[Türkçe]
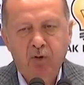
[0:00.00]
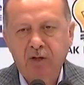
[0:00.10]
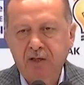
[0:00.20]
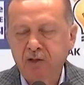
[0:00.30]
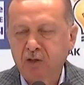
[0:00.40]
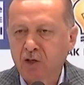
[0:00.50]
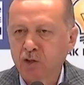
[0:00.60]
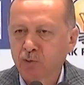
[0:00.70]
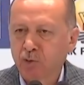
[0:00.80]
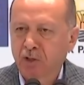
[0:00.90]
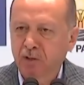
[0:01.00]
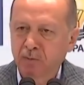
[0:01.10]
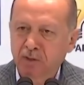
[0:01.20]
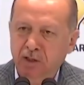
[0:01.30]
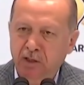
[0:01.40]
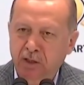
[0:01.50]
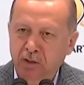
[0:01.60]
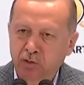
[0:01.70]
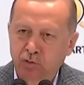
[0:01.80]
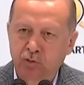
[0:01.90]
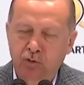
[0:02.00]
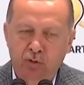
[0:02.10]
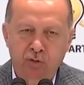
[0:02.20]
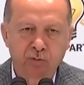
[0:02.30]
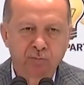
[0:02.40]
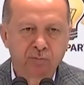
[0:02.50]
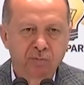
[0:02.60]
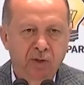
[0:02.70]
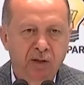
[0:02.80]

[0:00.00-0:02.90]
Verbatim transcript: Buradaki çalışmalarımızda da şunu gördüm.